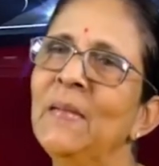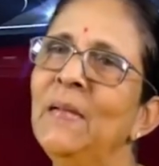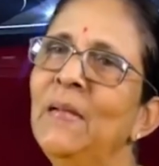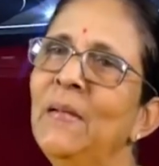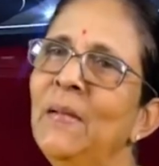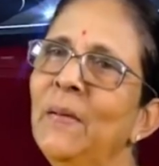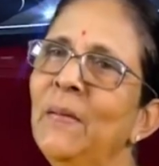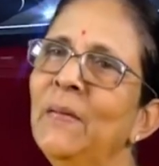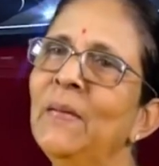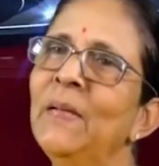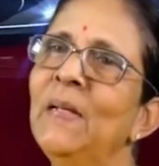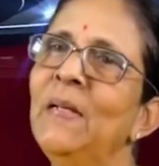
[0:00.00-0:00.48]

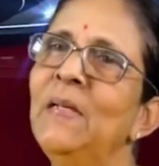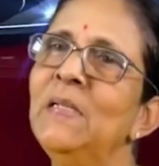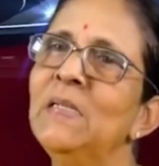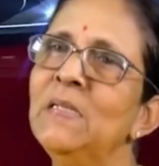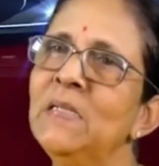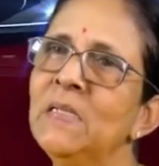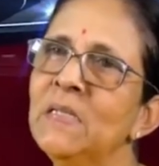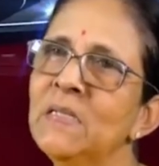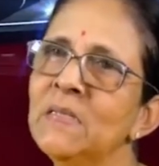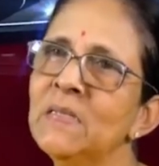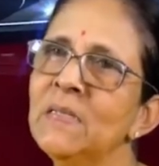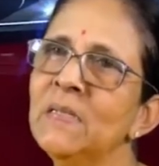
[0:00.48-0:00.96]
ఇనాగ్రేట్
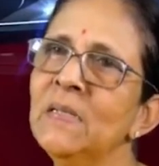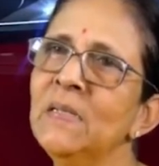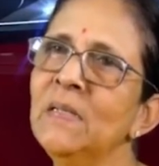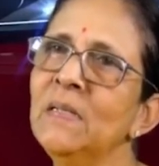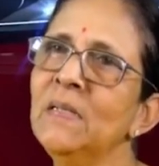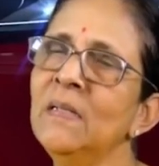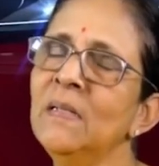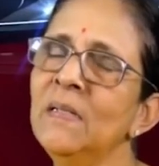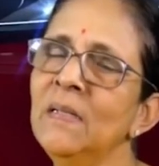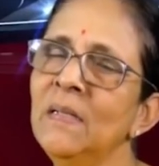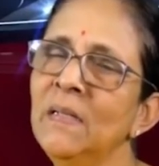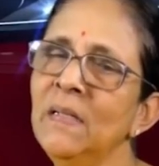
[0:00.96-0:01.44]
చేసి
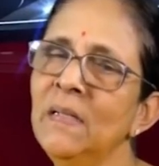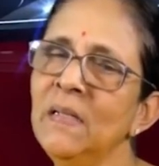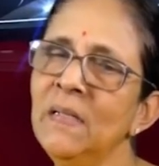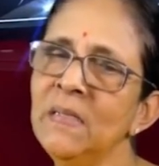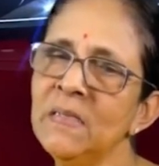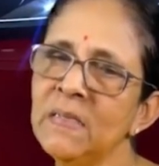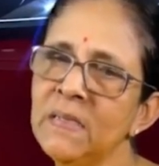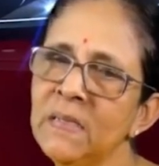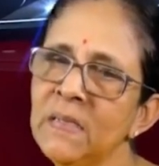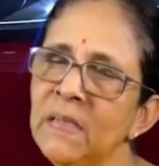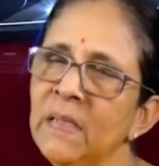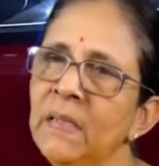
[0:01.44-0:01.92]
ఈ
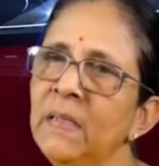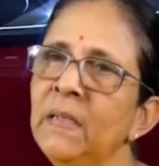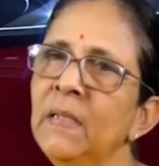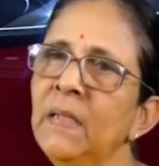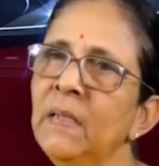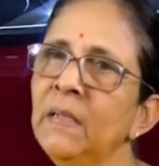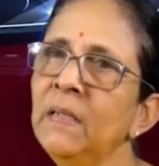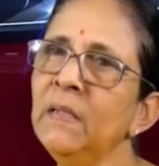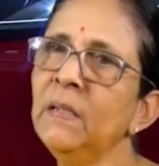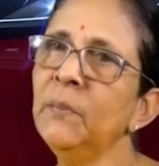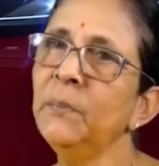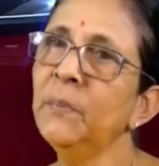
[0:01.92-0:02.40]
సీడీ
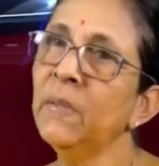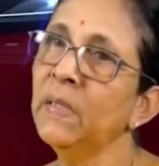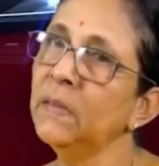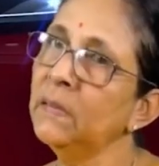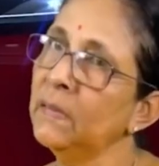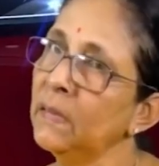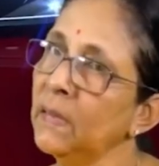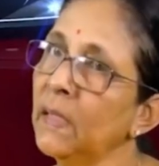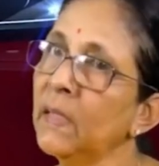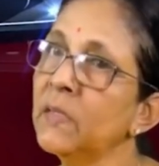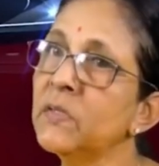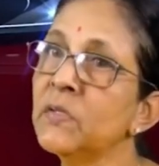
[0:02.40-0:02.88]
అనేది
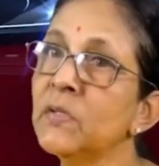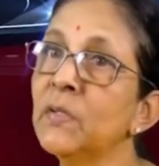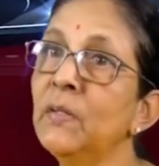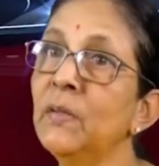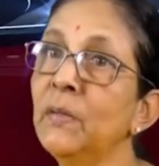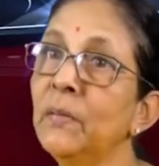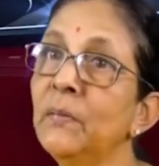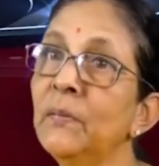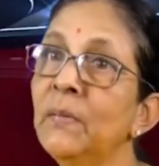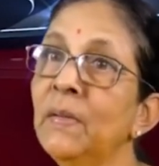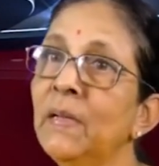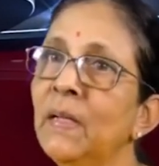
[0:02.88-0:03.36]
ప్రతి
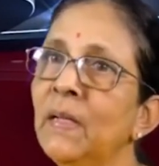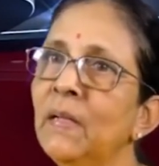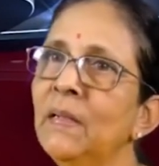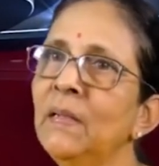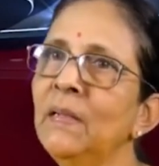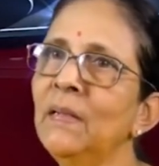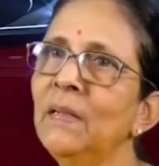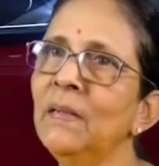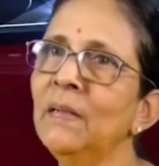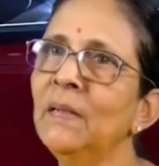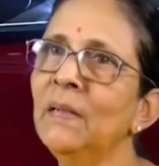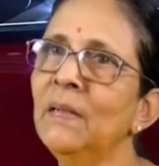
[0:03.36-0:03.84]
రాష్ట్రంలో
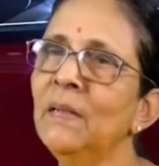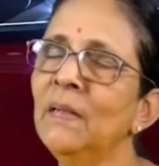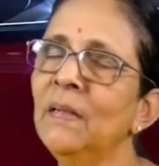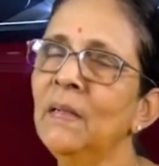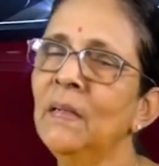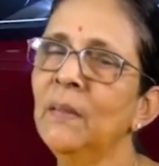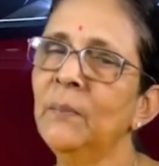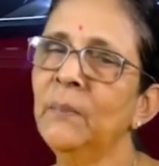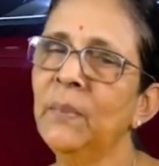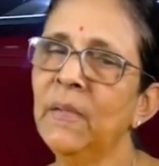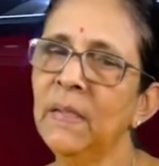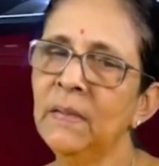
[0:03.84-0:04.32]
ఉండాలి
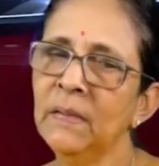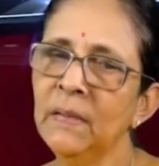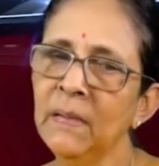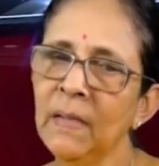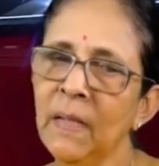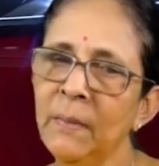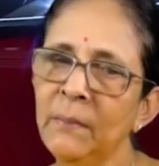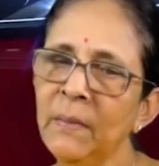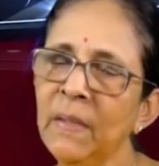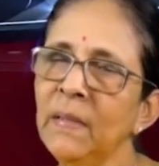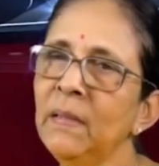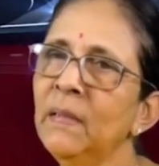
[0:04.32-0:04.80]
ప్రతి
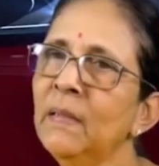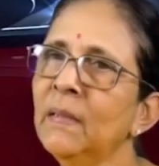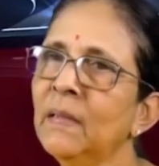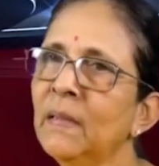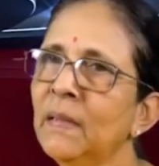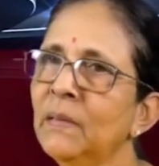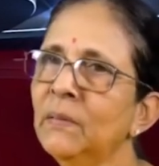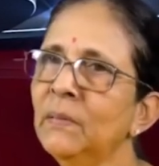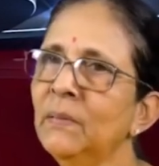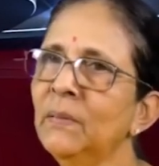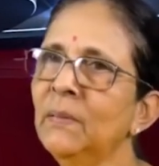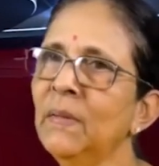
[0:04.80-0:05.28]
అమ్మాయే
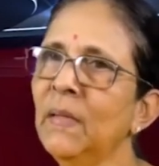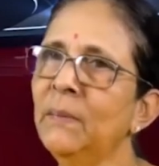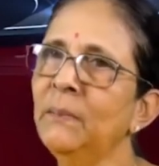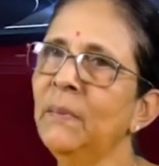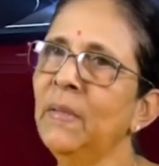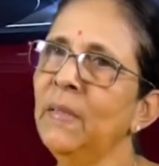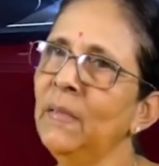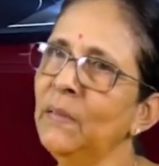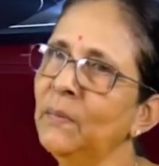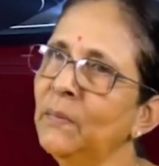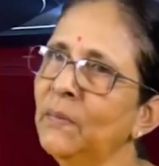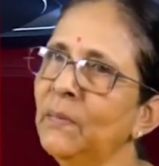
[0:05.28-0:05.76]
కాదు
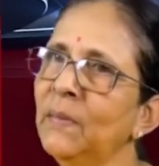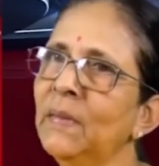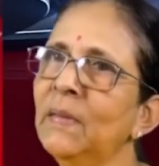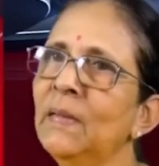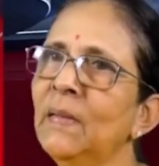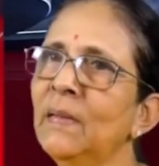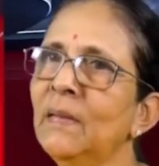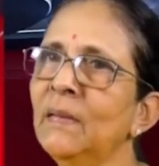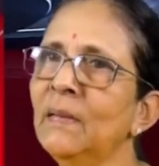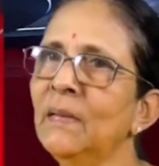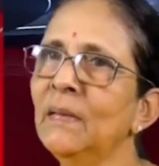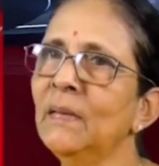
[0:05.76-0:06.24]
అబ్బాయిలు కూడా
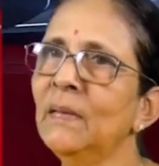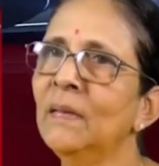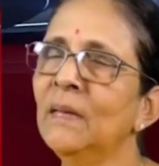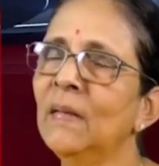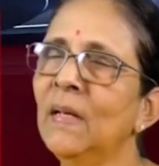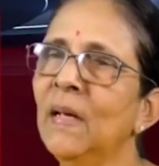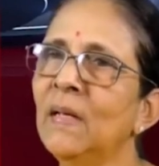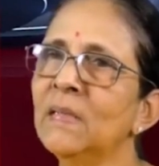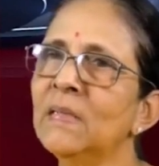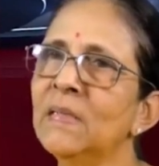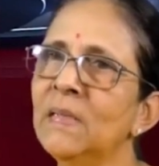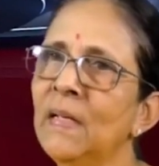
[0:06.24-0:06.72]

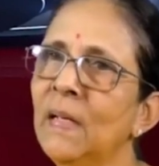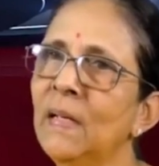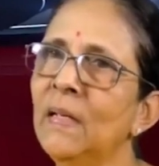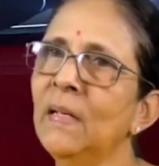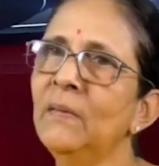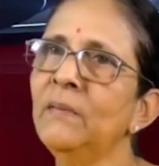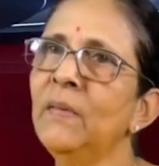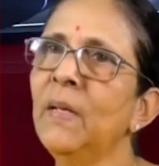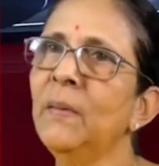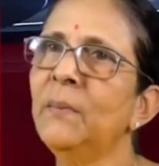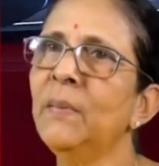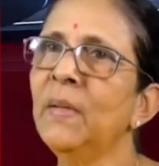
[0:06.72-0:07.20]
అసలు ఎలా
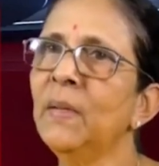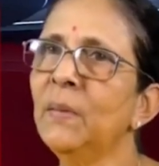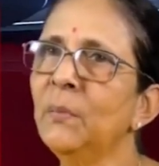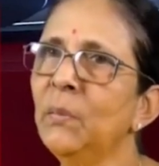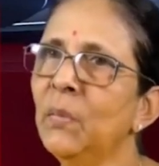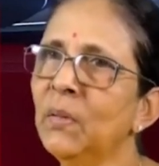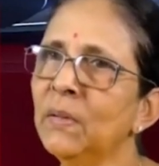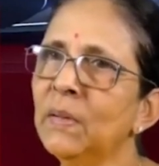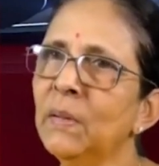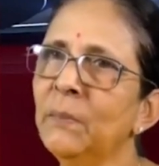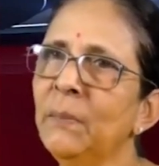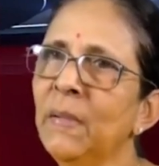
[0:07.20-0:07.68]
వ్యాపారం
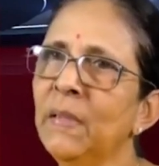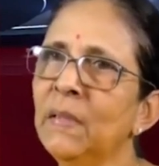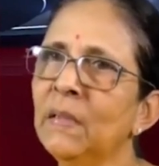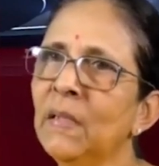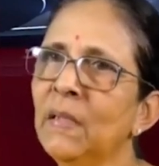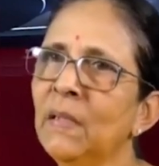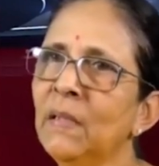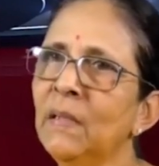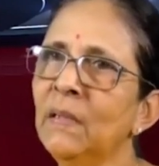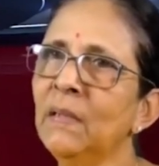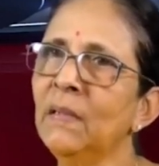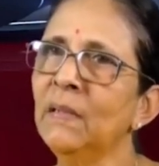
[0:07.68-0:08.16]
మొదలు
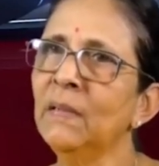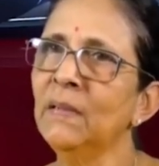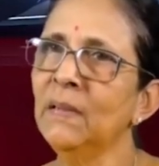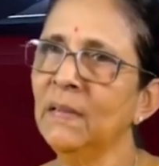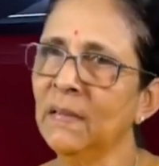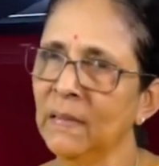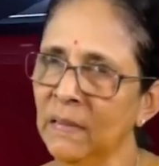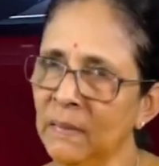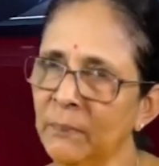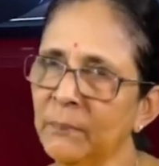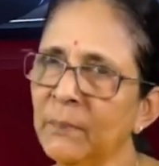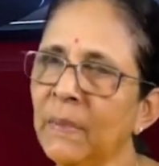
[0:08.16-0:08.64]
పెట్టాలనేది
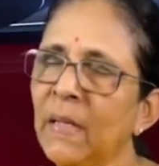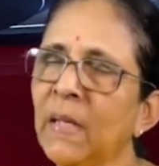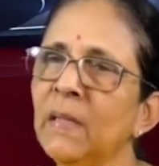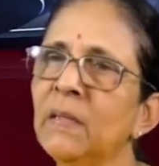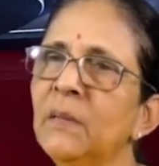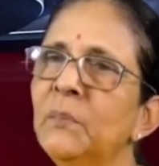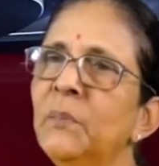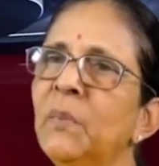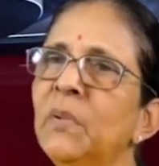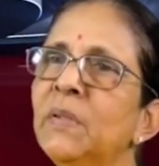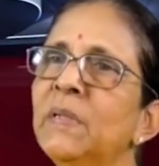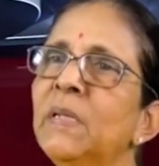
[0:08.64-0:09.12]
ఇక్కడ
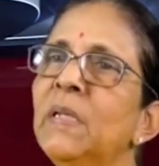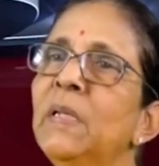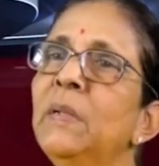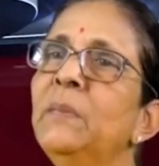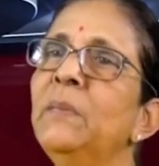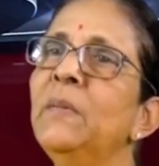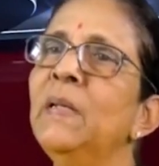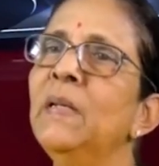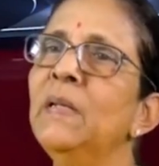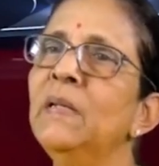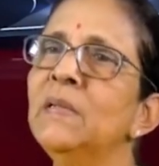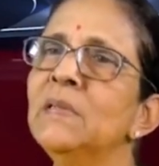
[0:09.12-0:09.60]
పాఠం
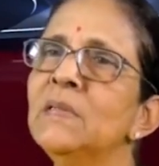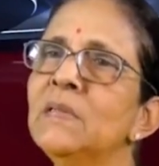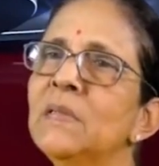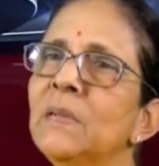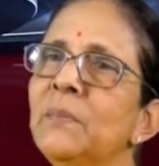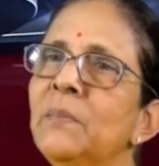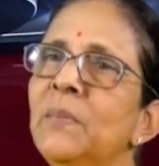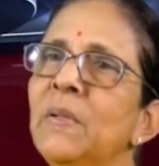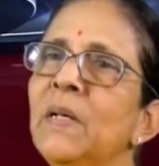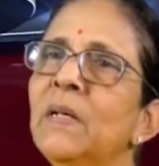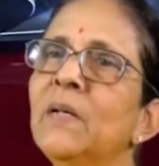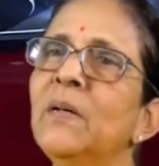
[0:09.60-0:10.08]
మొదలవ్వాలని
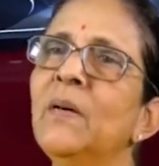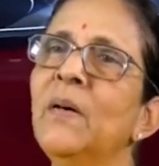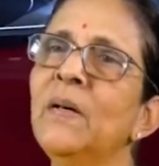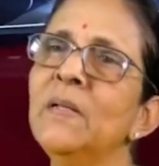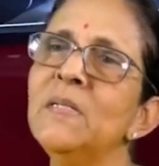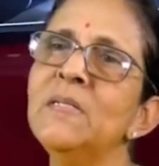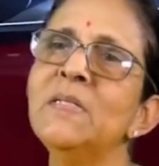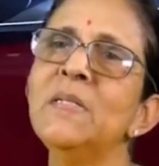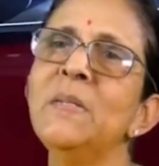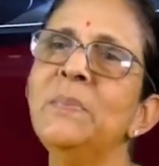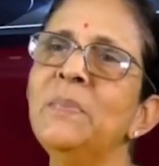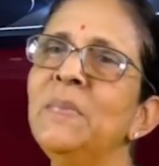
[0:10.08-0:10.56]
చెప్పి ఆ
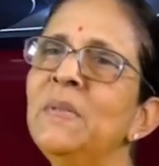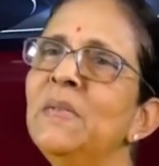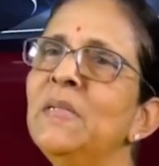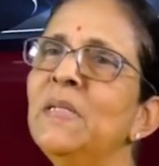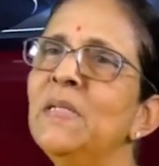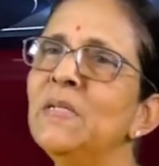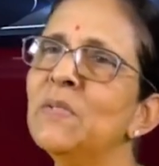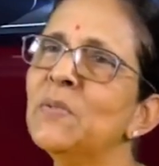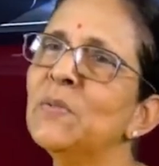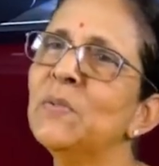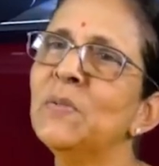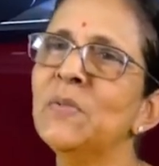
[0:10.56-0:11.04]
కాన్సెప్ట్ని
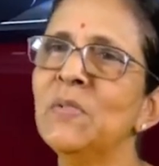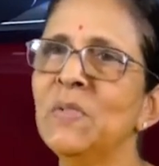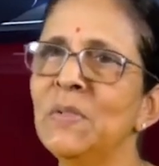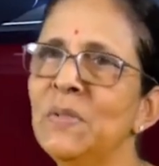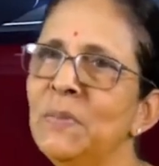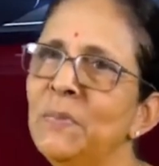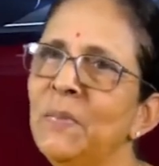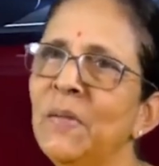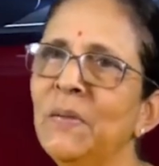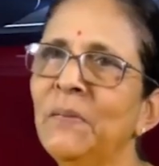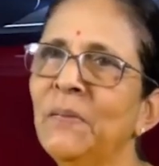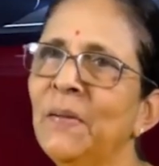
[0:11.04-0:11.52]

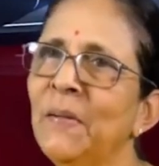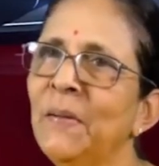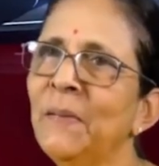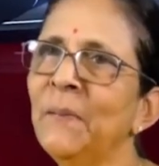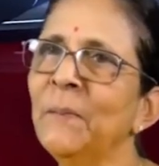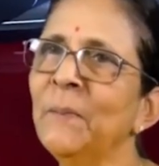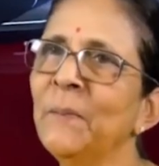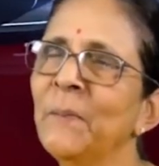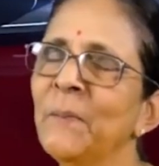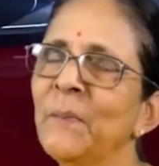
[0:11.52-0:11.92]
తీసుకొచ్చింది మేము